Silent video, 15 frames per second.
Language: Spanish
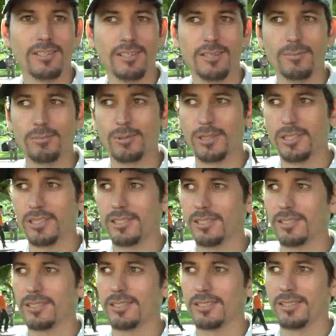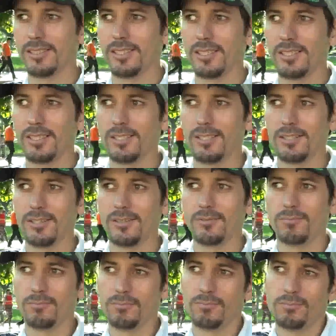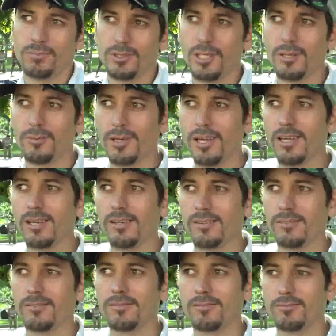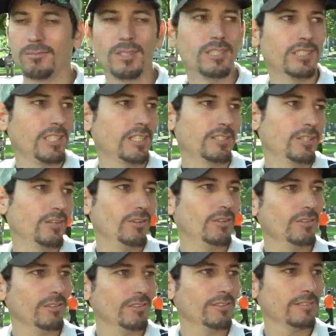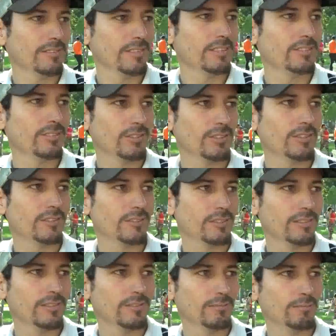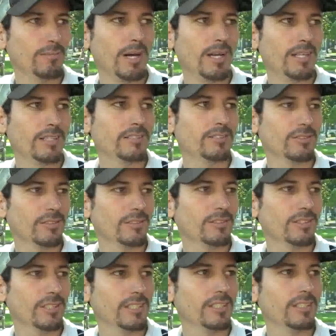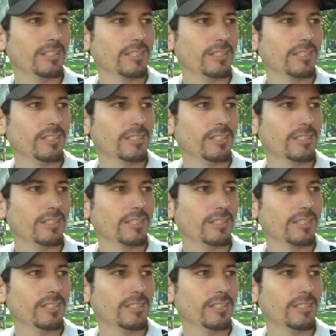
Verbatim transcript: y pues sirve distracción, esos bailes son así.